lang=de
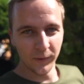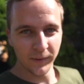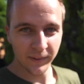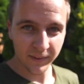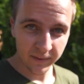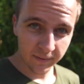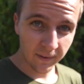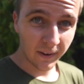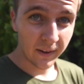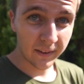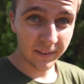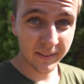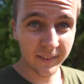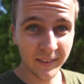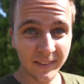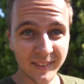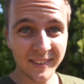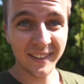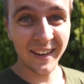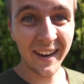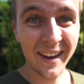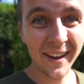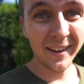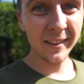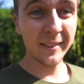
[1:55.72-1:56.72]
und zwar ist
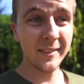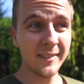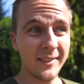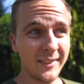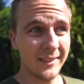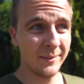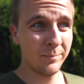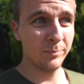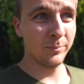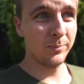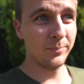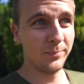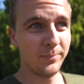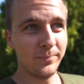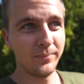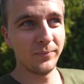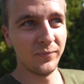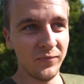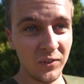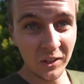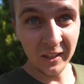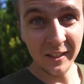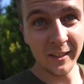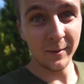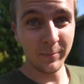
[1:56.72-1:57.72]
das erste
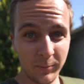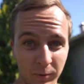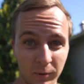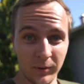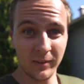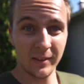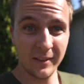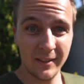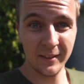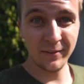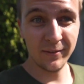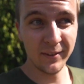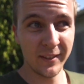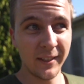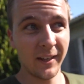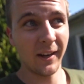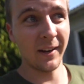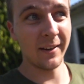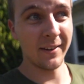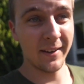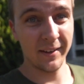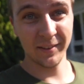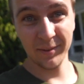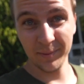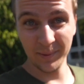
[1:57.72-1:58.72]
wirklich Positive
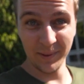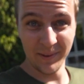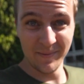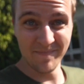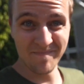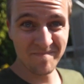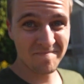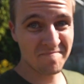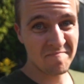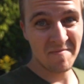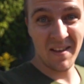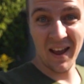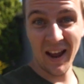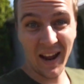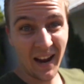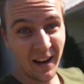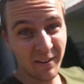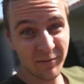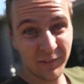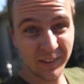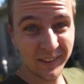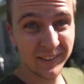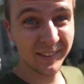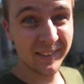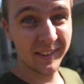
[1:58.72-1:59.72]
dran, dass man
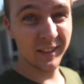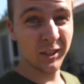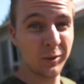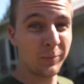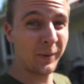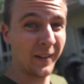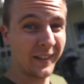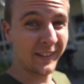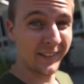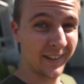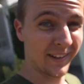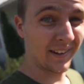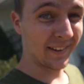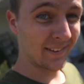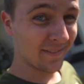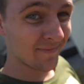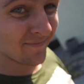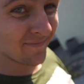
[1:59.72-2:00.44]
einfach in den See springen kann.